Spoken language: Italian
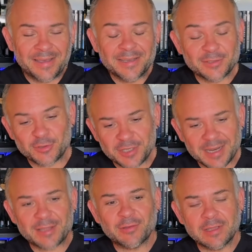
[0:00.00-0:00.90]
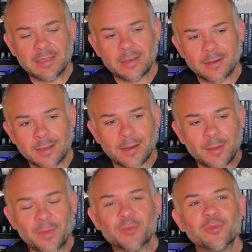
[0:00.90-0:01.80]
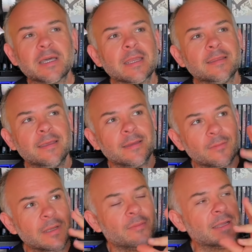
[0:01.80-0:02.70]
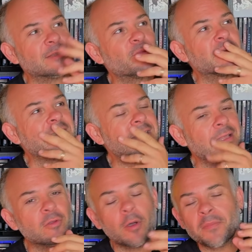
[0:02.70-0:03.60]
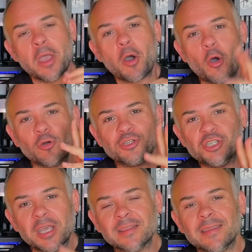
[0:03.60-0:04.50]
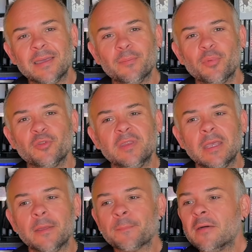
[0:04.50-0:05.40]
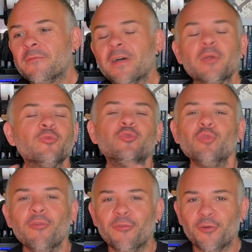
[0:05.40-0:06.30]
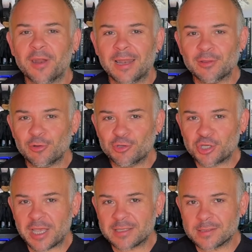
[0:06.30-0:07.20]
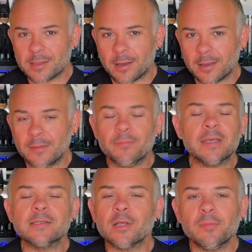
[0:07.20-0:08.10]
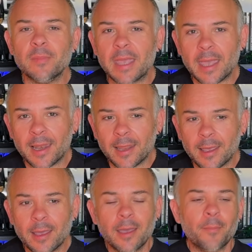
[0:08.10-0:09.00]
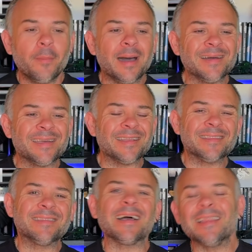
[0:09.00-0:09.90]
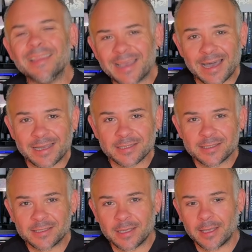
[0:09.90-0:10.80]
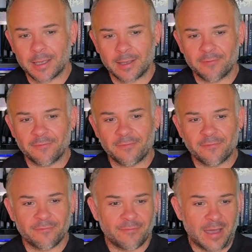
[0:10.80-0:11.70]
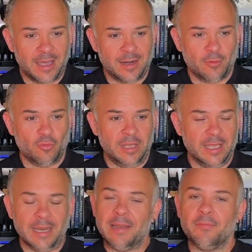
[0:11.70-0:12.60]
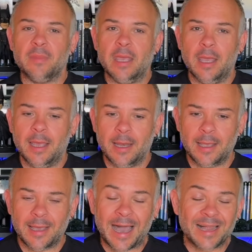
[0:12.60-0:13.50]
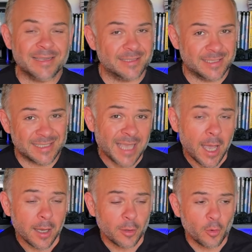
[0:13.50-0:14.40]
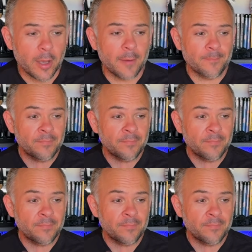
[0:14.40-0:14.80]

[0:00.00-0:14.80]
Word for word: sto cercando di dire la, la battuta cretina, me la, me la sto pensando. Oggi è tempo di fare un tuffo nella dolcezza in mezzo al miele, ma anche tagliarsi e far unire il miele al sangue.